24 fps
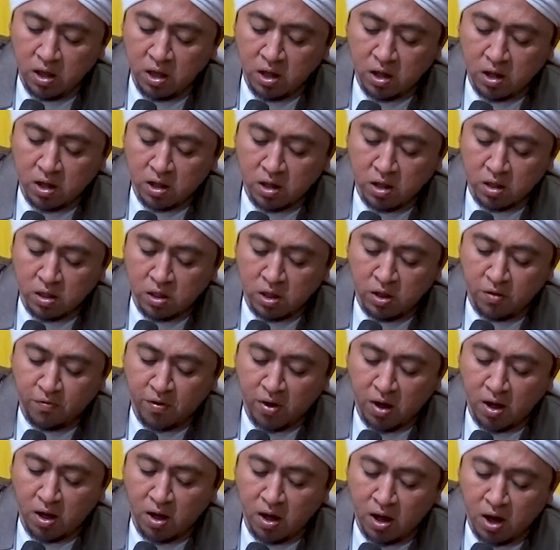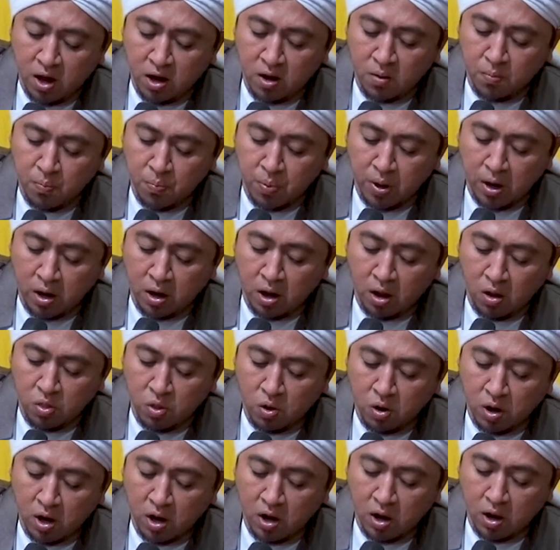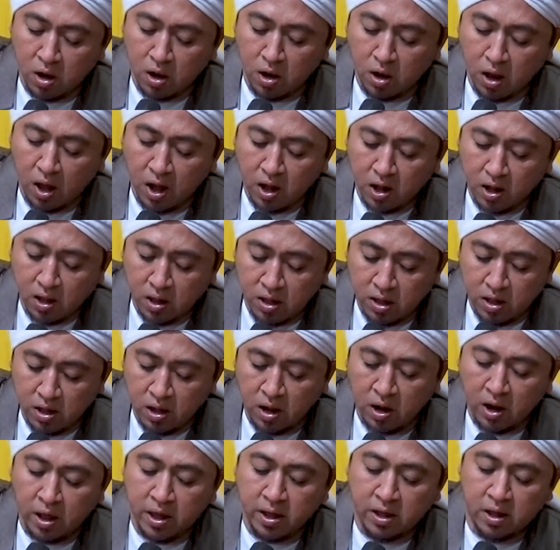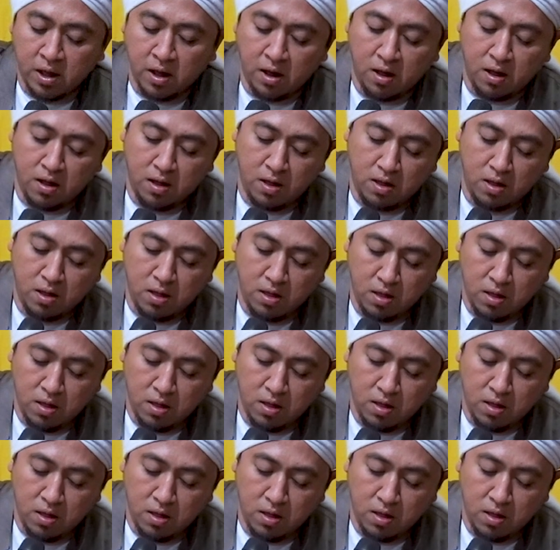iktifaan binadaril haqqi ilaika.